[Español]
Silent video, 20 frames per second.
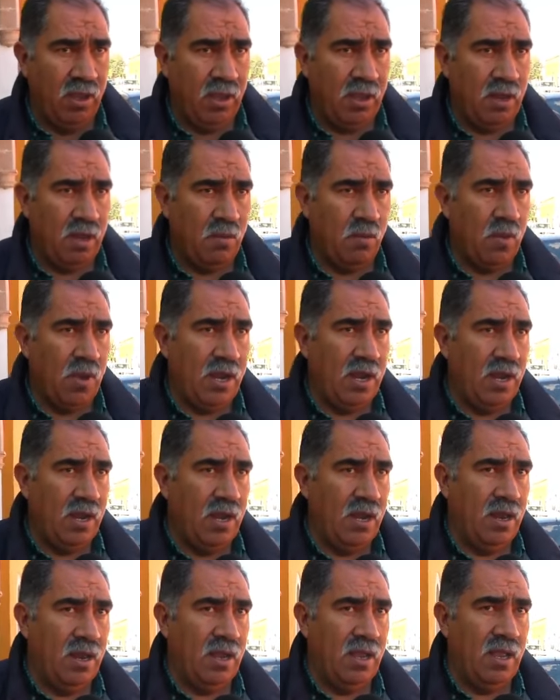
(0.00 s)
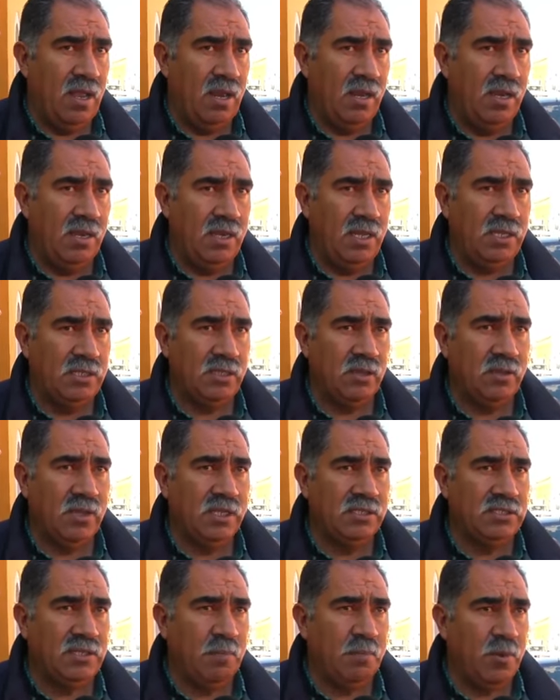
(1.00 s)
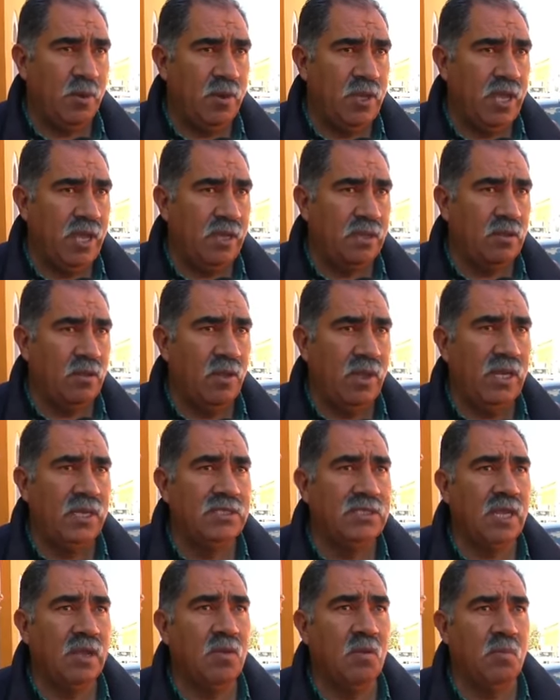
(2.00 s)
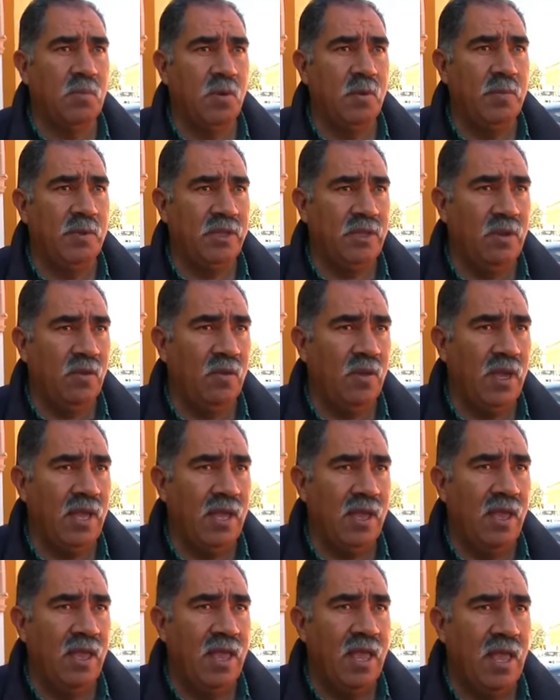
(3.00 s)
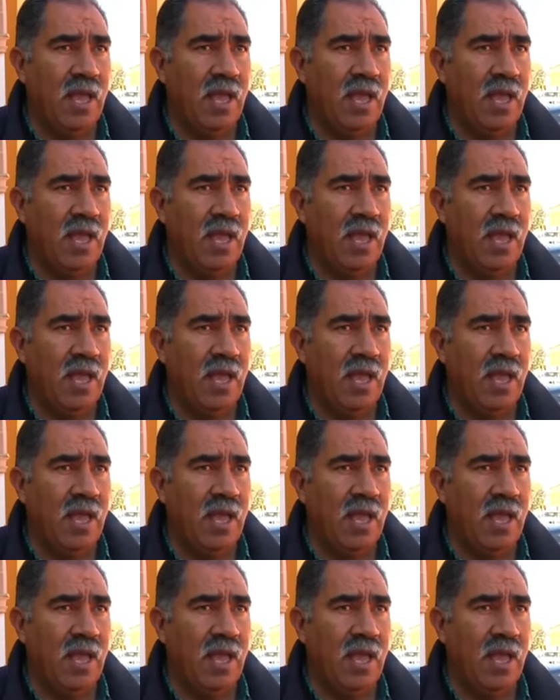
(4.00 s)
el cual al inicio de este proyecto él se comprometió a,